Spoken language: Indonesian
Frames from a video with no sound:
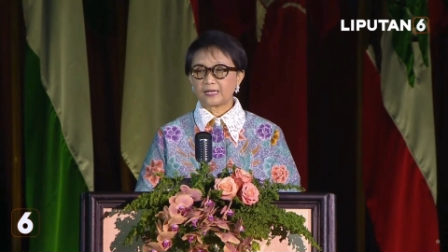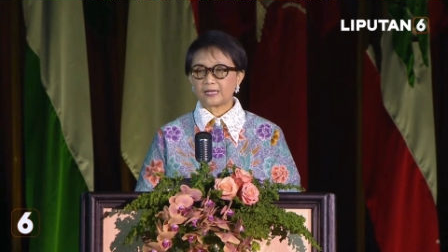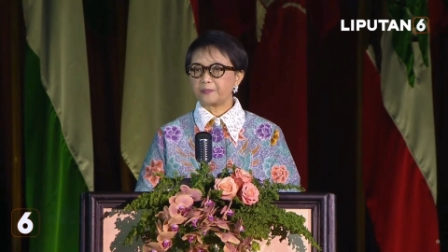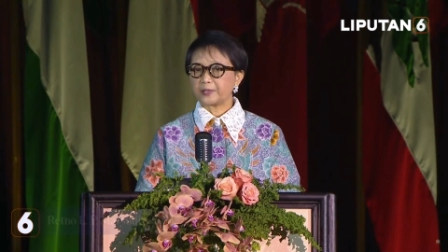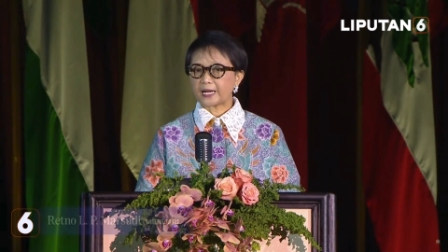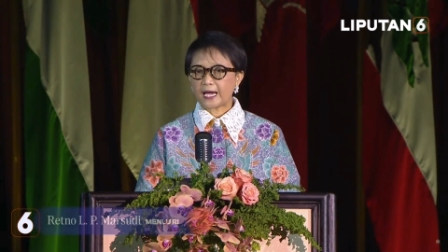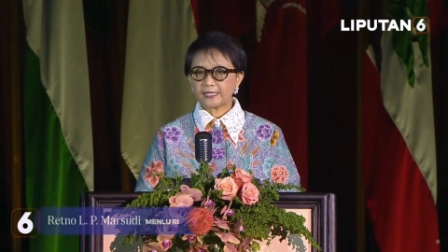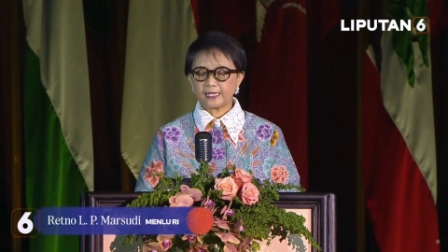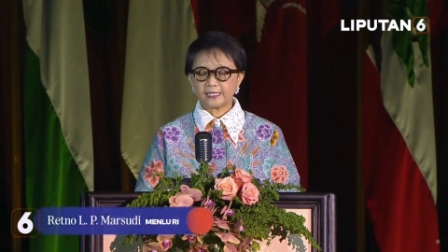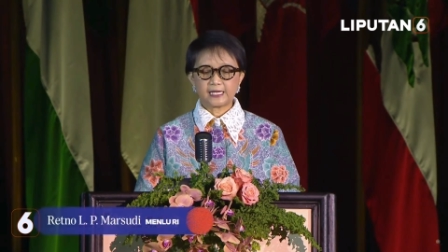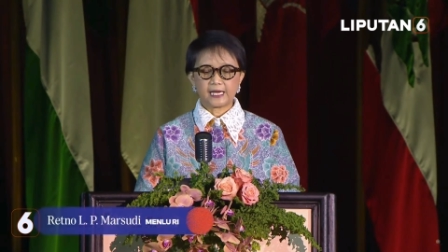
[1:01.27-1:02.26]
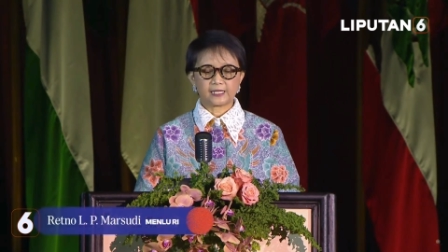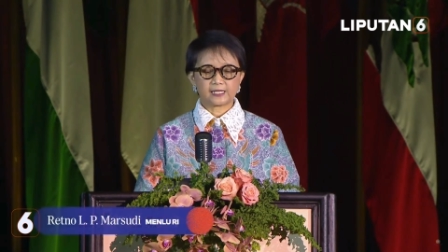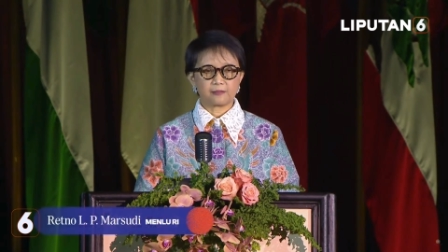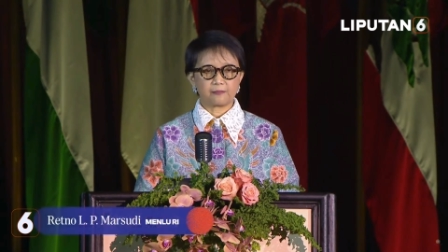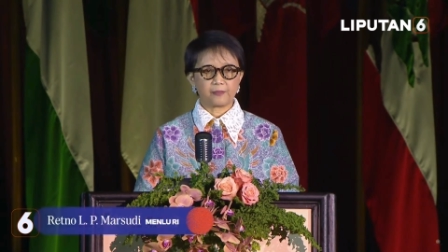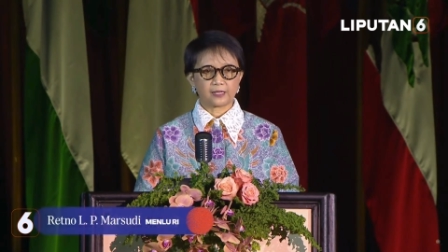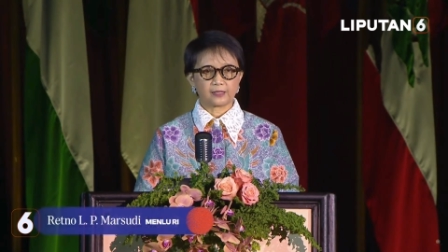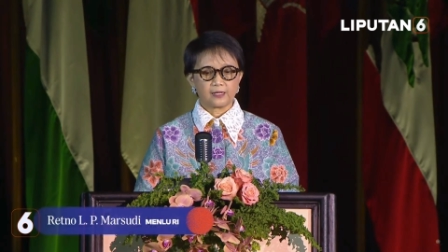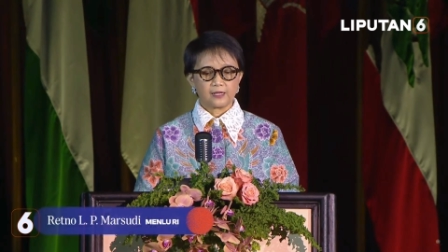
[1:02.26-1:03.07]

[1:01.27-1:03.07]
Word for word: dan berada di garis depan